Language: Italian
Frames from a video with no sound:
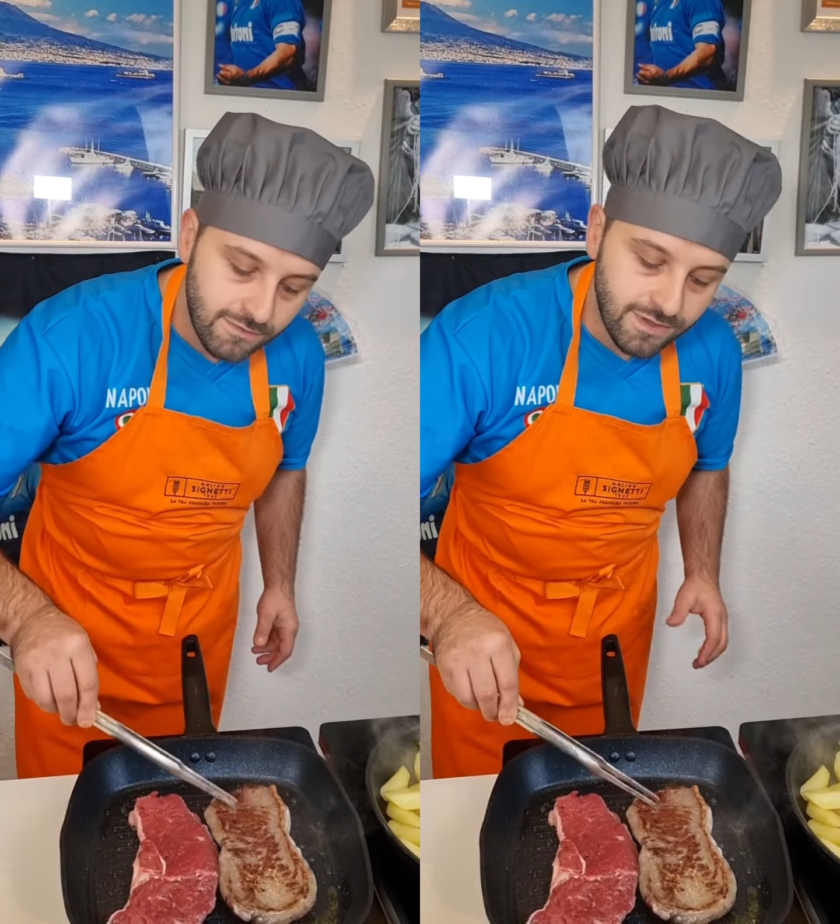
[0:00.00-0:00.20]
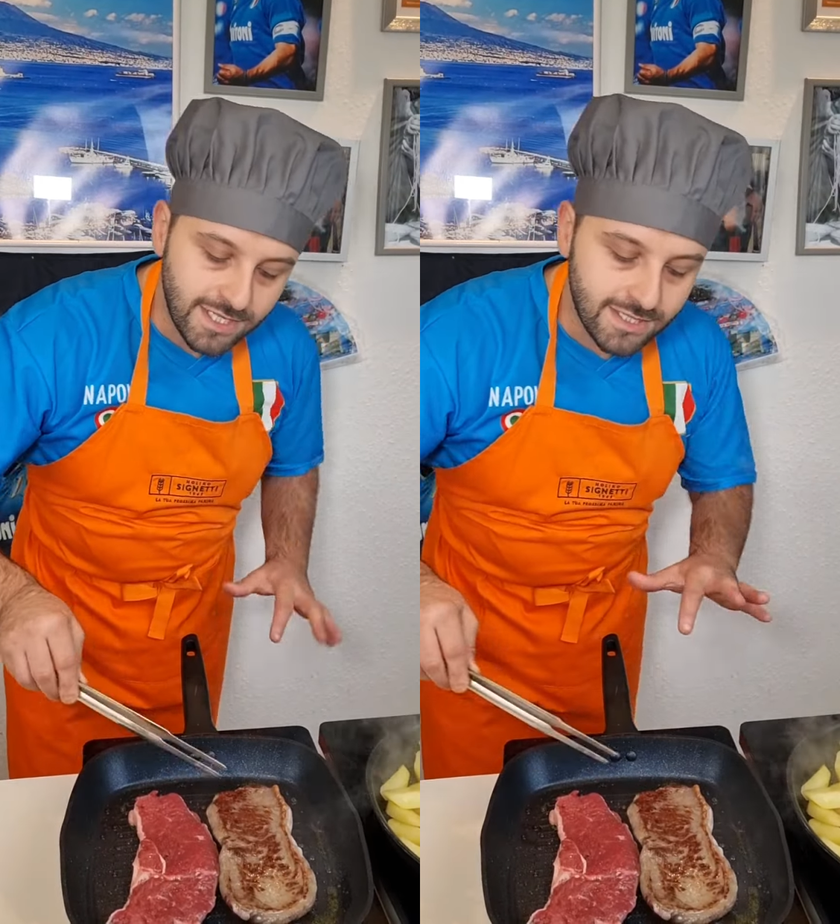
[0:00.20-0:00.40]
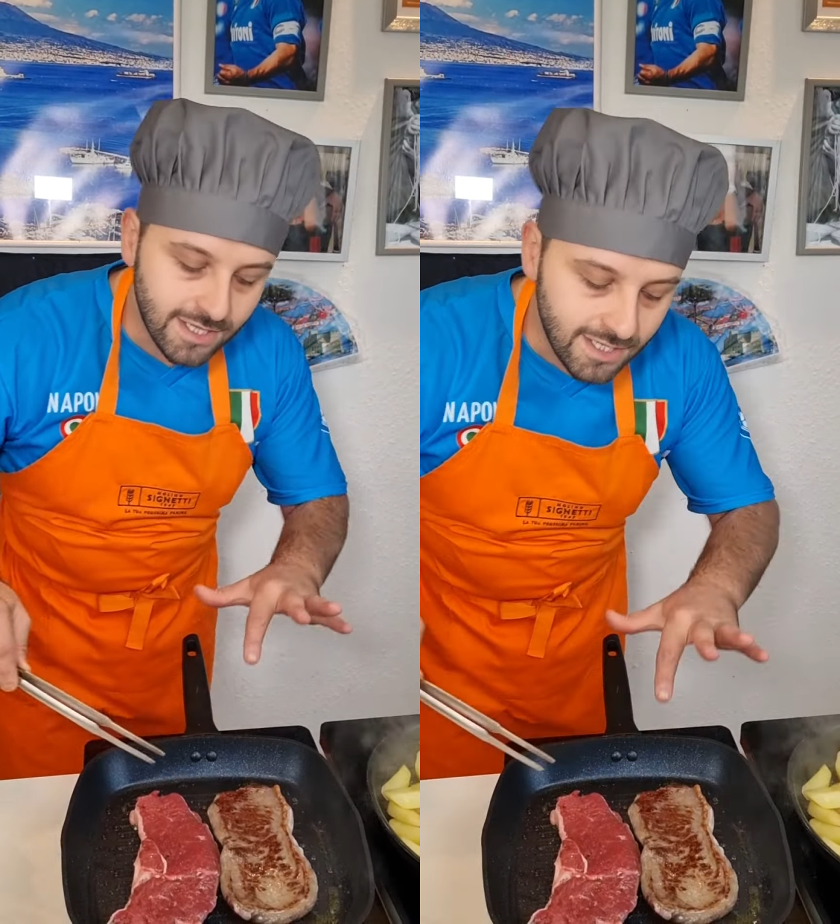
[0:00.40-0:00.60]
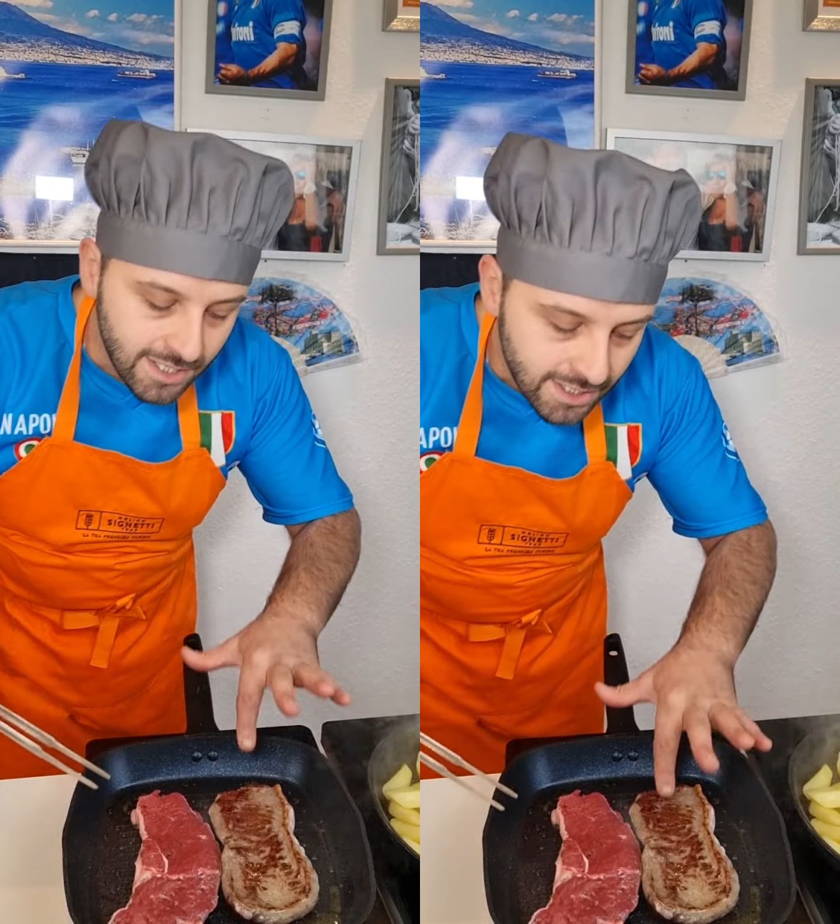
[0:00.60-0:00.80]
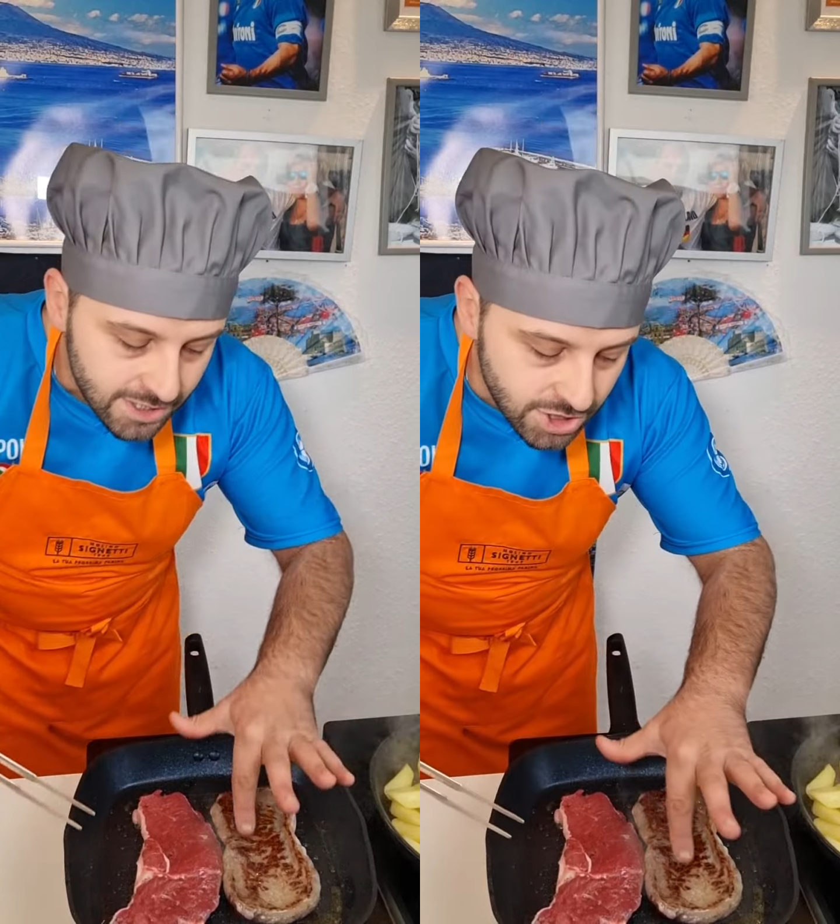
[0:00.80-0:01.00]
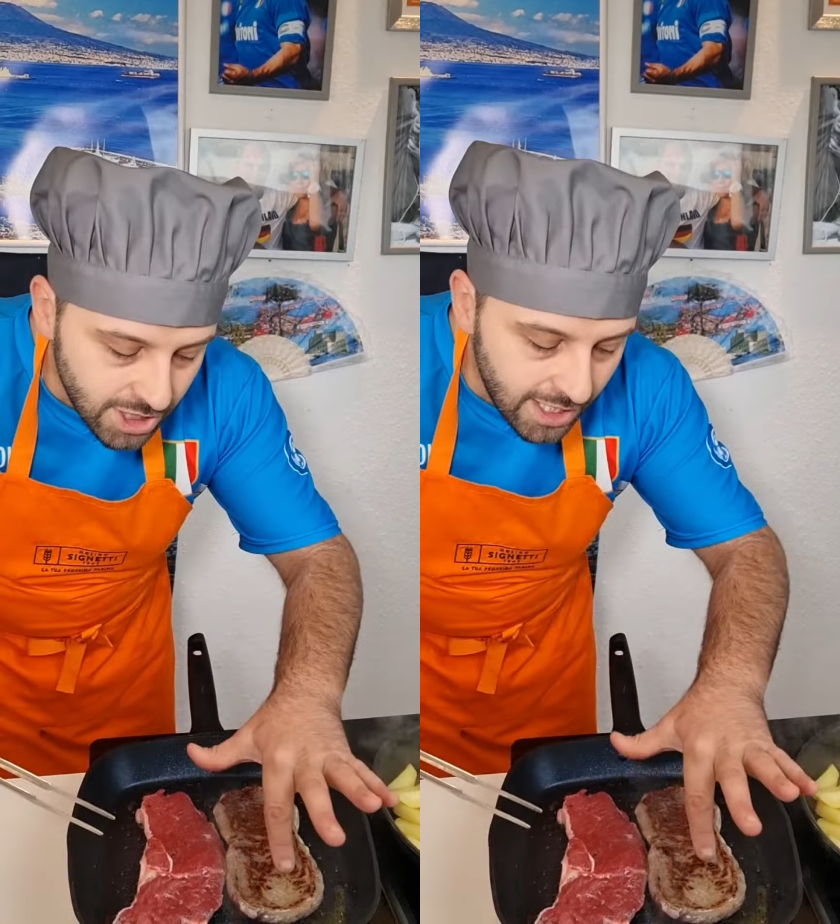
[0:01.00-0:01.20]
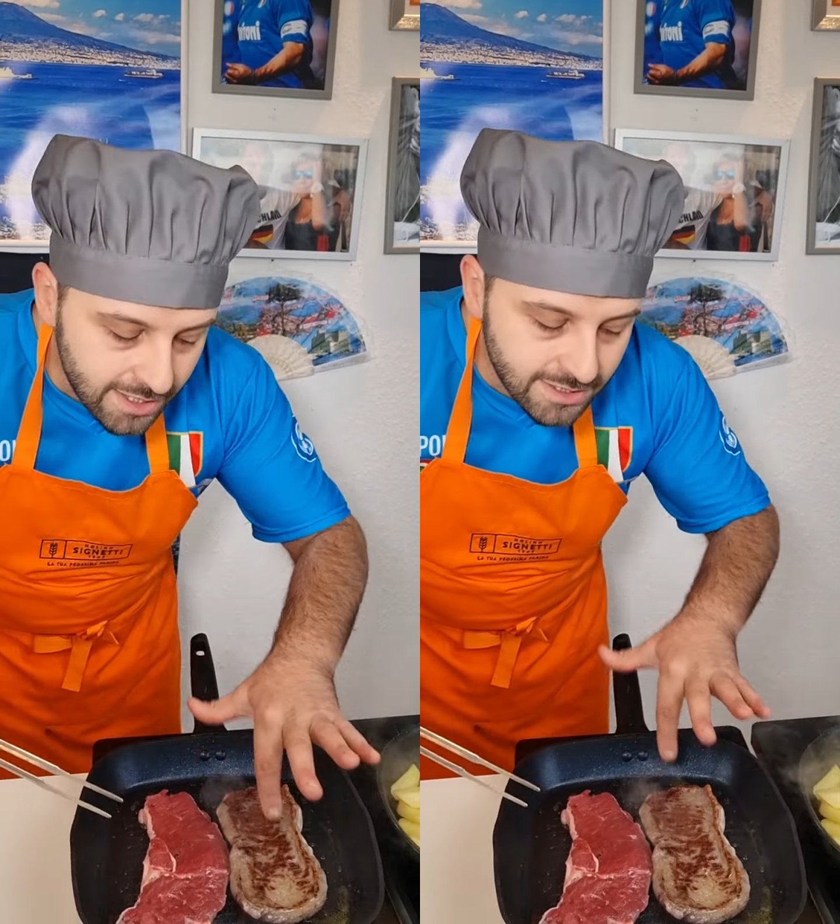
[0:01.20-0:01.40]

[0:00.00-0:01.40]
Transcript: vedete? Già